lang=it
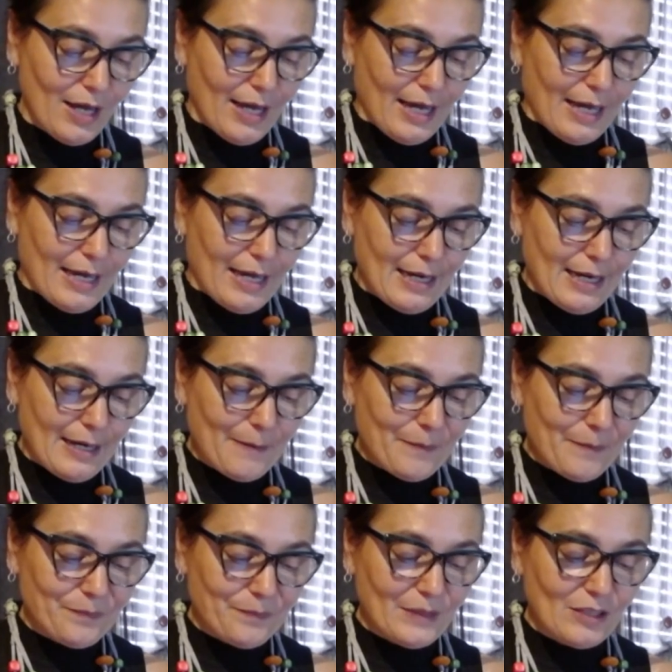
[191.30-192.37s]

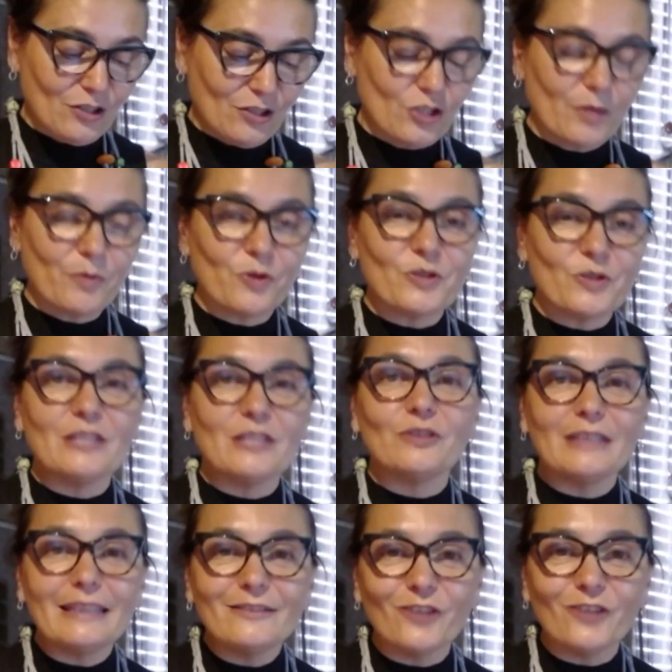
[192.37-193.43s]
ehm, diciamo così
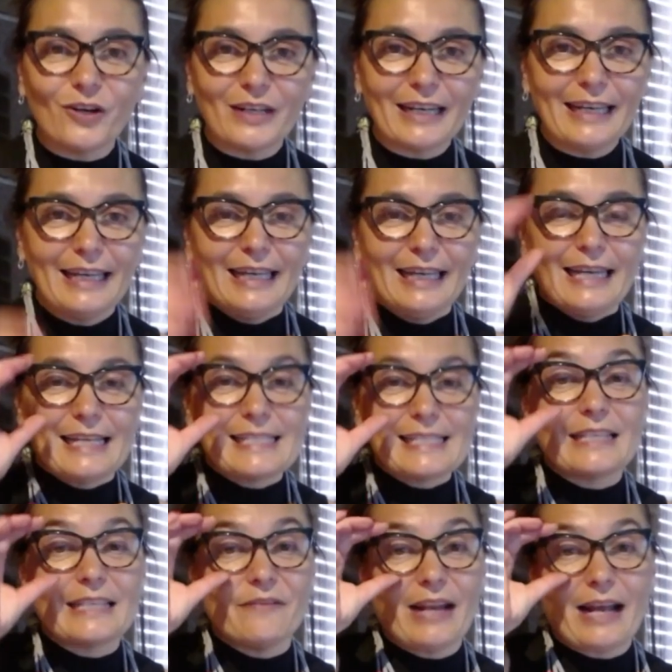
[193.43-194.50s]
donatore e
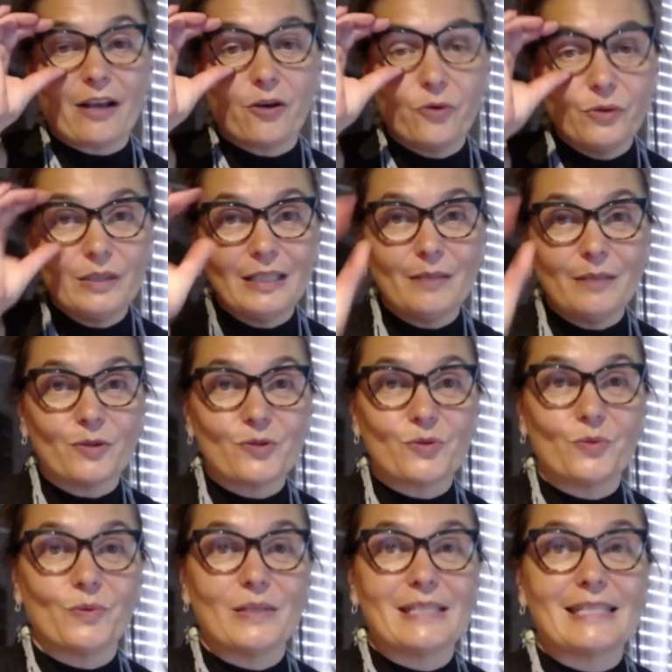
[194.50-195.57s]
scrivere anche un libro
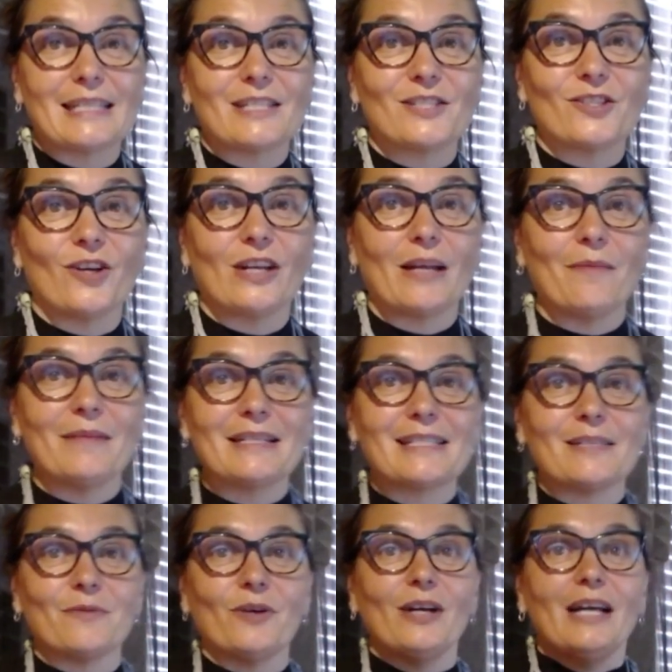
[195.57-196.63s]
su questa storia.
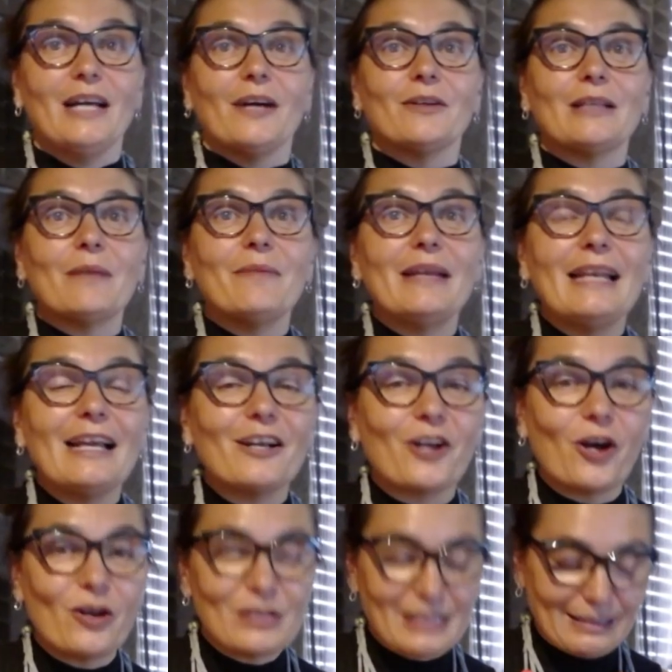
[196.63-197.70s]
Massimo è una bella
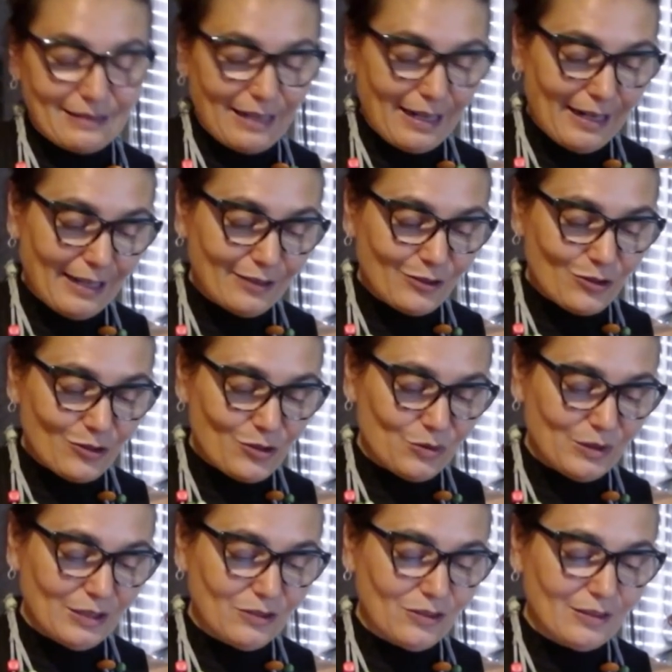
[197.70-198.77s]
cosa e tra l'altro si è
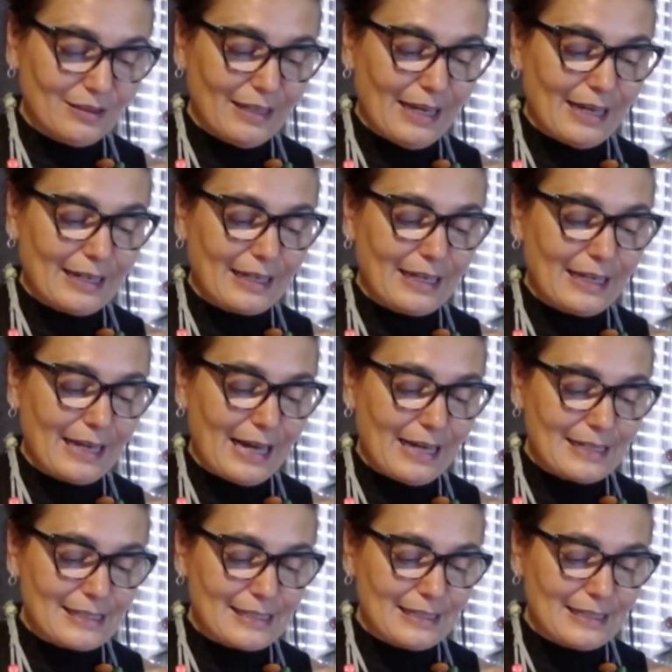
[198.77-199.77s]
unito a te anche Gas